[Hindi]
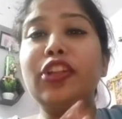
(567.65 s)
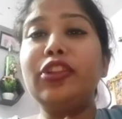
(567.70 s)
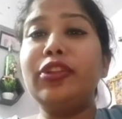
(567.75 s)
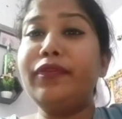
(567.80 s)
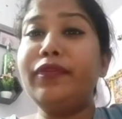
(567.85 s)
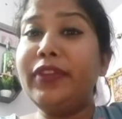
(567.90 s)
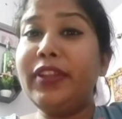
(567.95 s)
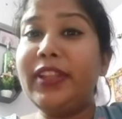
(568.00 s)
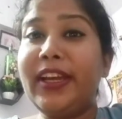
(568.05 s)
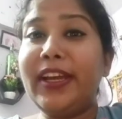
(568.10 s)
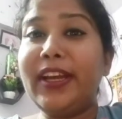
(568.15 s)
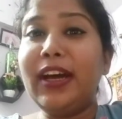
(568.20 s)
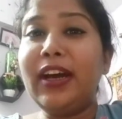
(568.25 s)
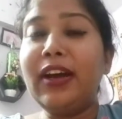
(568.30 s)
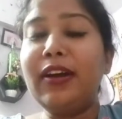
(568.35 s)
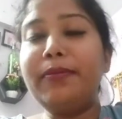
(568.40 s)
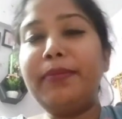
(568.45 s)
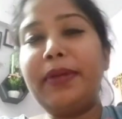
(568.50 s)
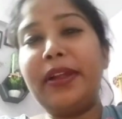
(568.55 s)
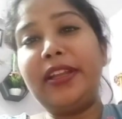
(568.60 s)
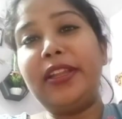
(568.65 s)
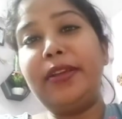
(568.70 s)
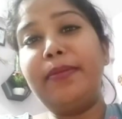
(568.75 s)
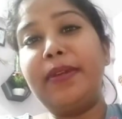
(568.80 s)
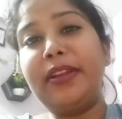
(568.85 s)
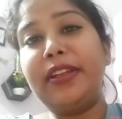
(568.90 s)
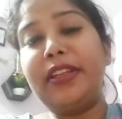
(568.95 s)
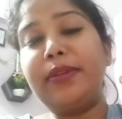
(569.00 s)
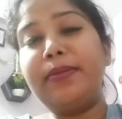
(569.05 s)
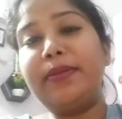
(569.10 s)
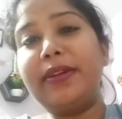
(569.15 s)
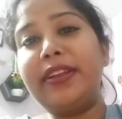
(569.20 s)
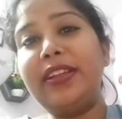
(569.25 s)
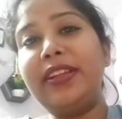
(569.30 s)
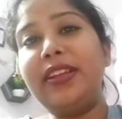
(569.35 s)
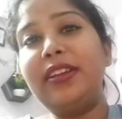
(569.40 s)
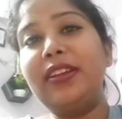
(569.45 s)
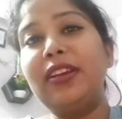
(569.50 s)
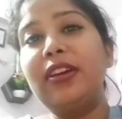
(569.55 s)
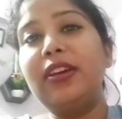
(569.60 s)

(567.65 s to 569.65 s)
तो फिर देखा बैठी बैठी बैठी